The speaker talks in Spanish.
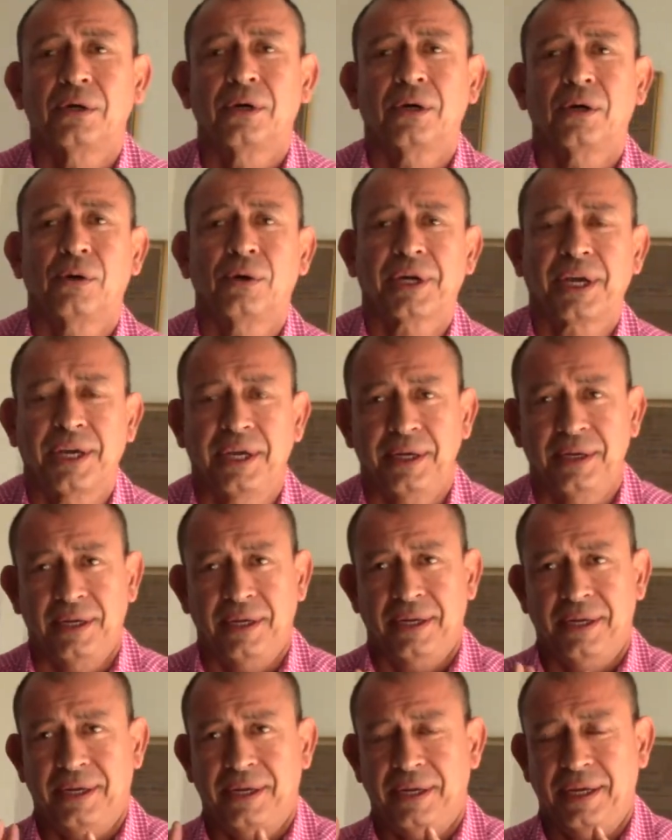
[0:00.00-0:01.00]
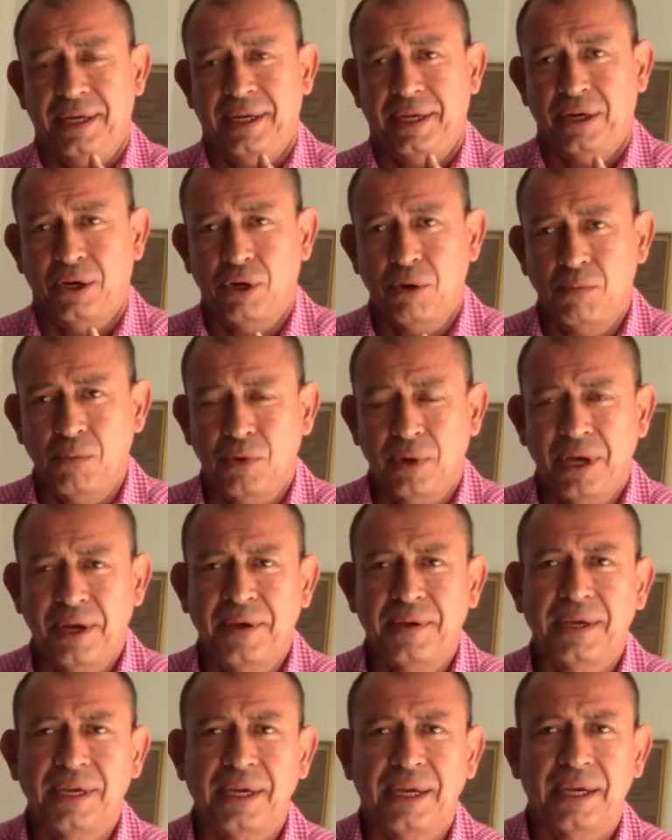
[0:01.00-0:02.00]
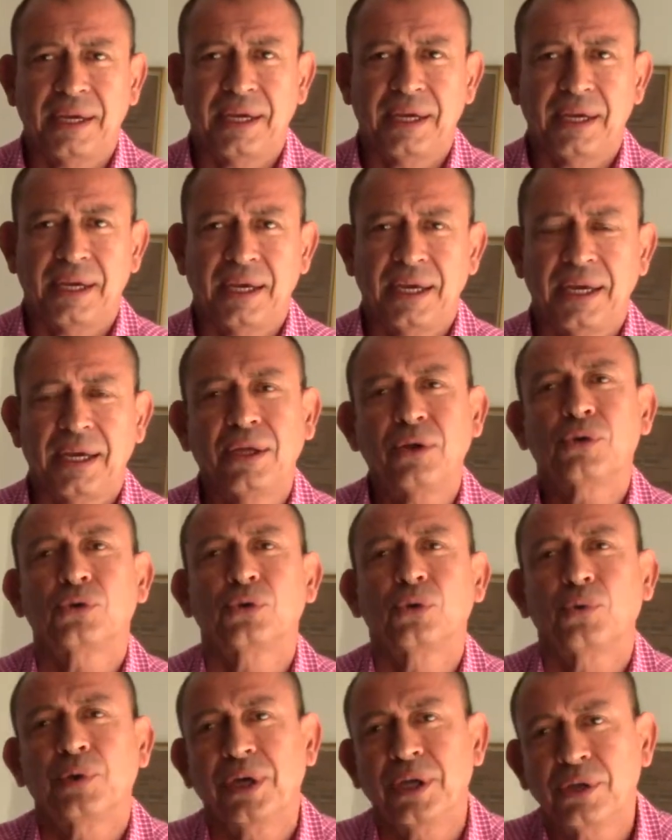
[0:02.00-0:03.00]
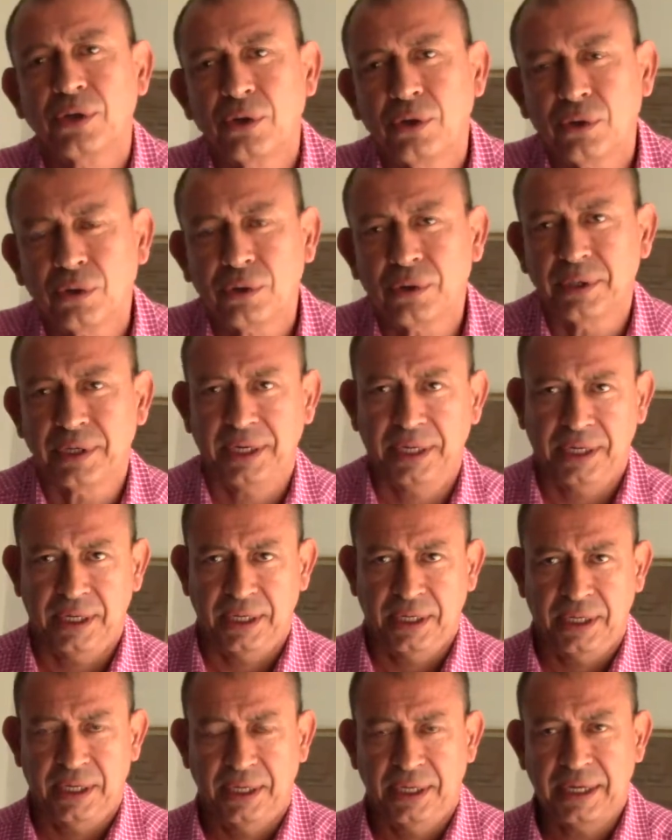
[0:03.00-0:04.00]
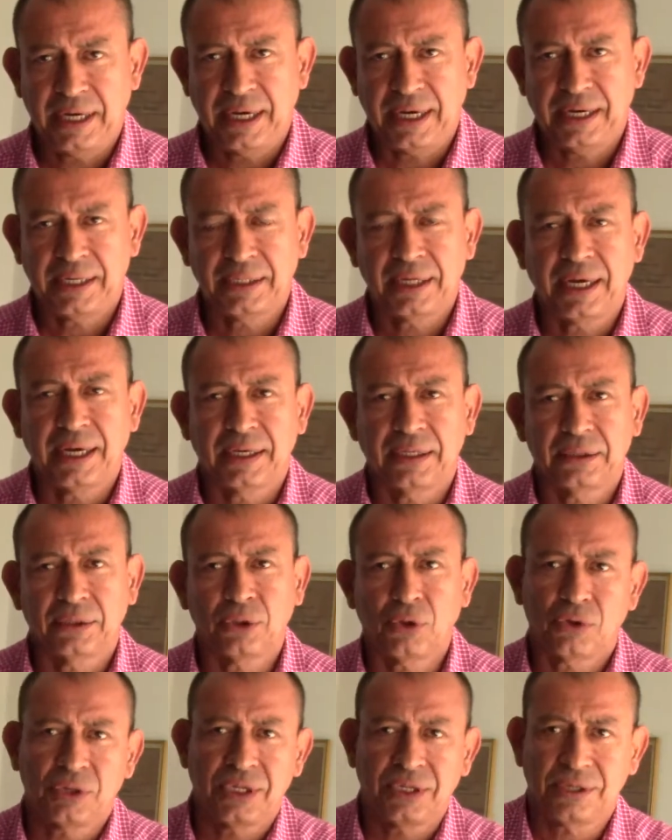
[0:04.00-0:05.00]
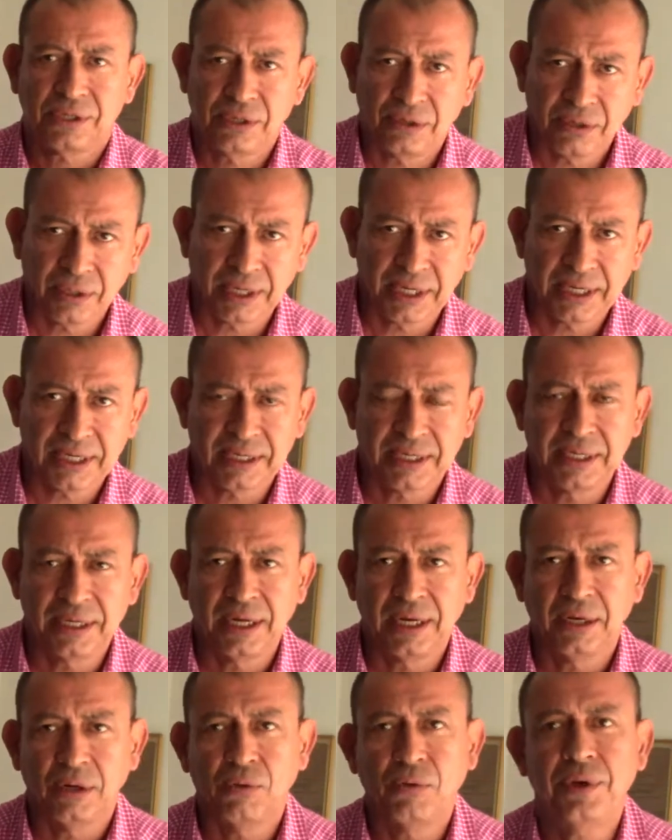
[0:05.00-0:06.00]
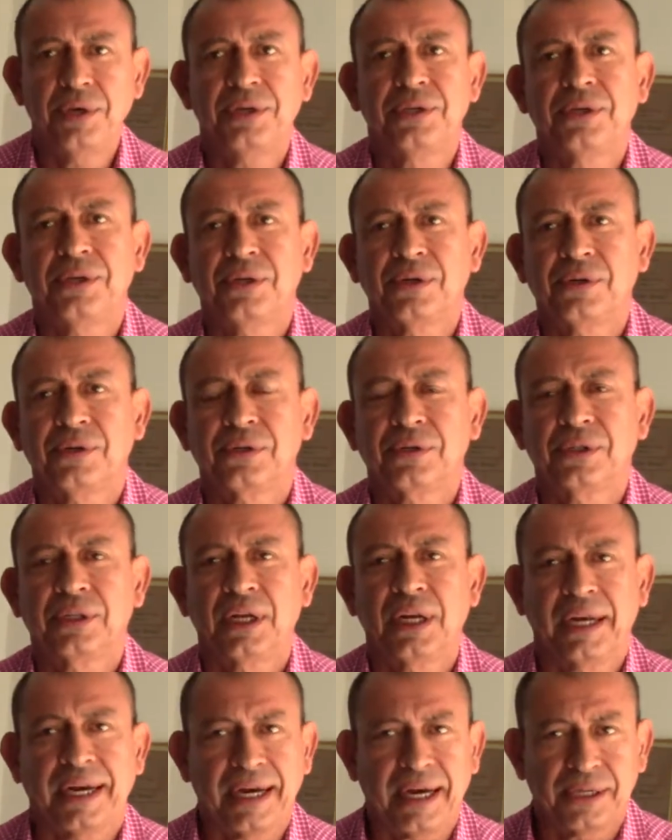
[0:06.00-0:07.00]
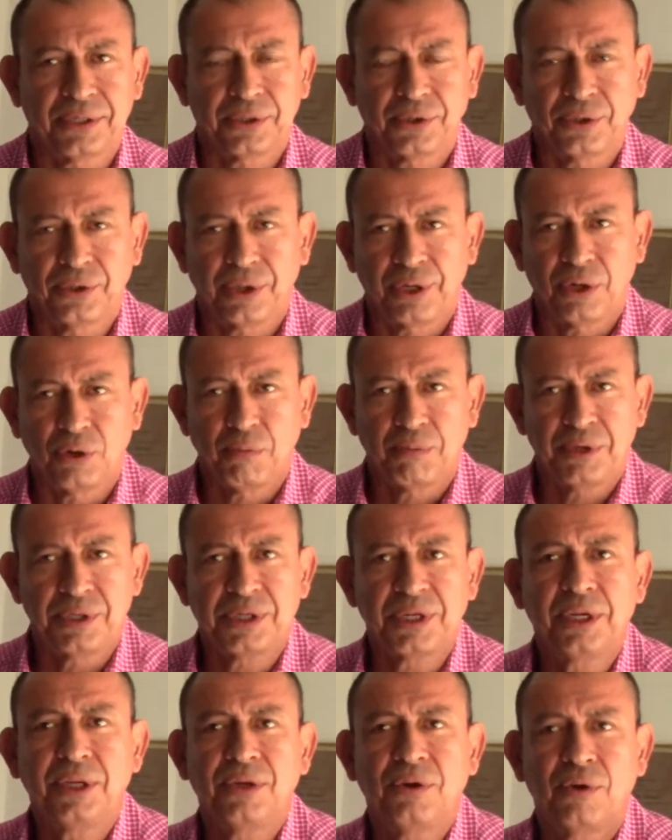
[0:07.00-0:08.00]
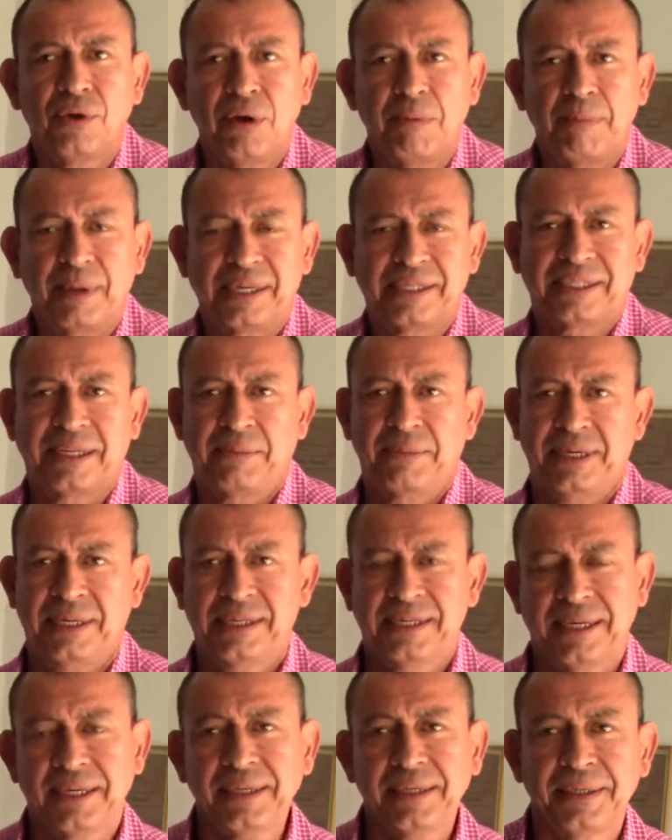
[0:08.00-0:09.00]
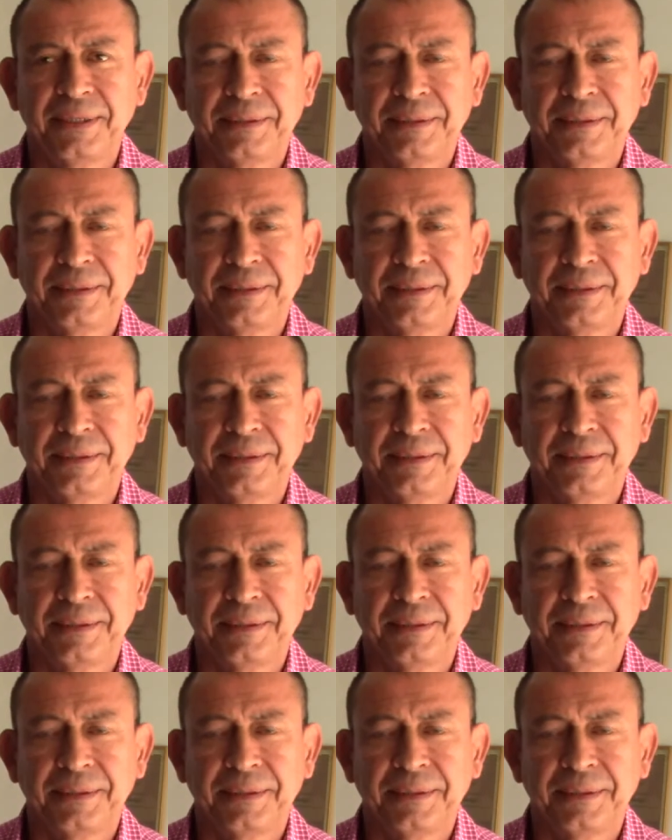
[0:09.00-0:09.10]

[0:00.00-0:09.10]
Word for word: Ok, como he, ido subiendo eh, ya dos sesiones del juicio del caso del homicidio del prestamista,